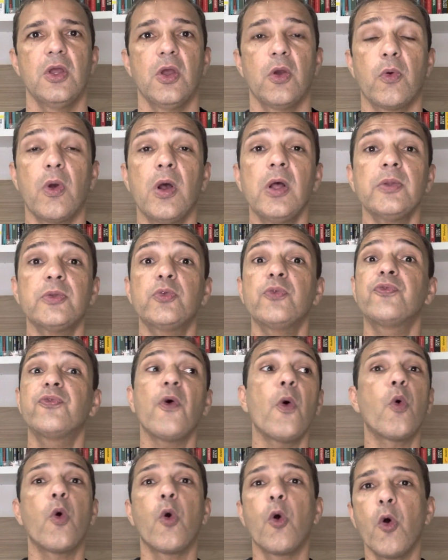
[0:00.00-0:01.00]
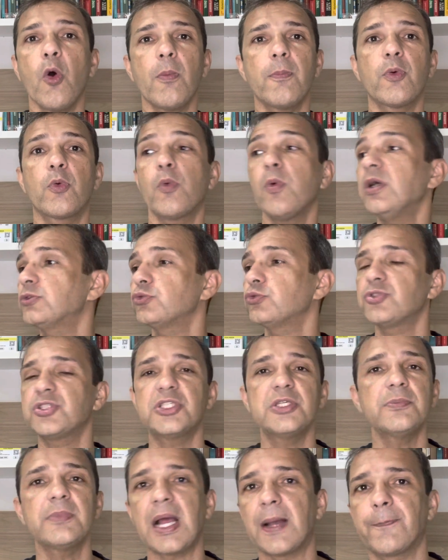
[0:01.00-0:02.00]
Quanto foi o rombo, quanto o
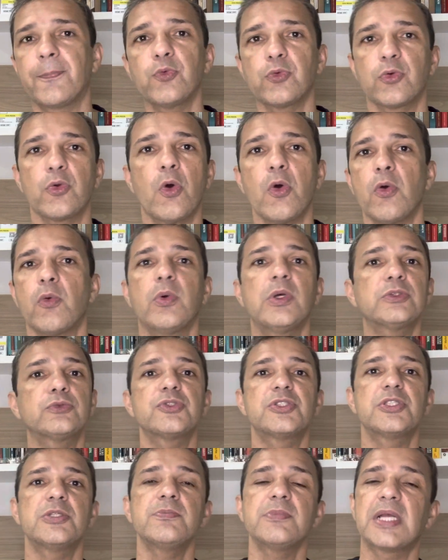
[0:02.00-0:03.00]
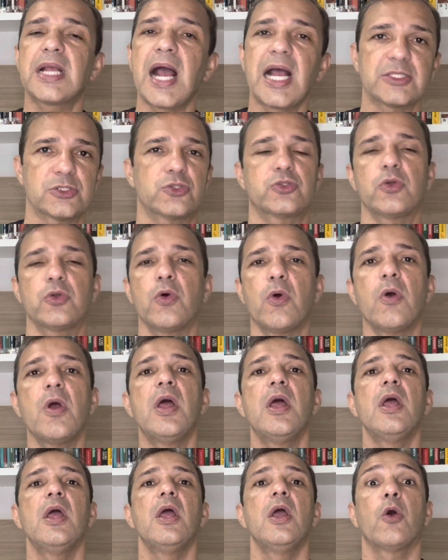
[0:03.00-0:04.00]
time apurou, quanto o time gastou
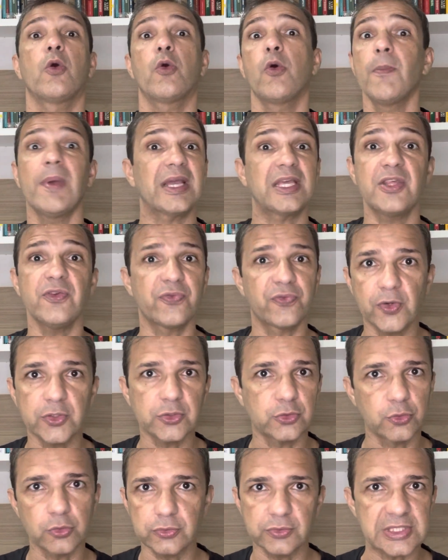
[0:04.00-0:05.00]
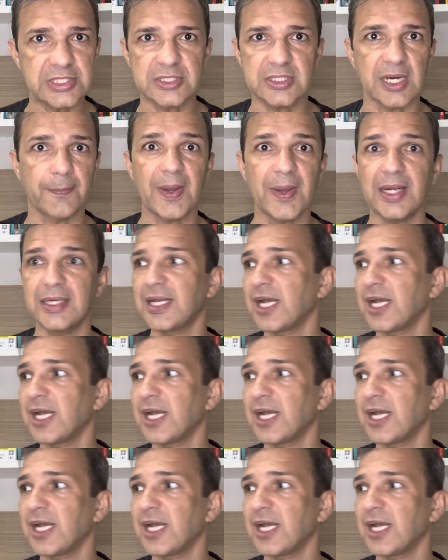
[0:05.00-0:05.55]
como é que foi todo esse trabalho?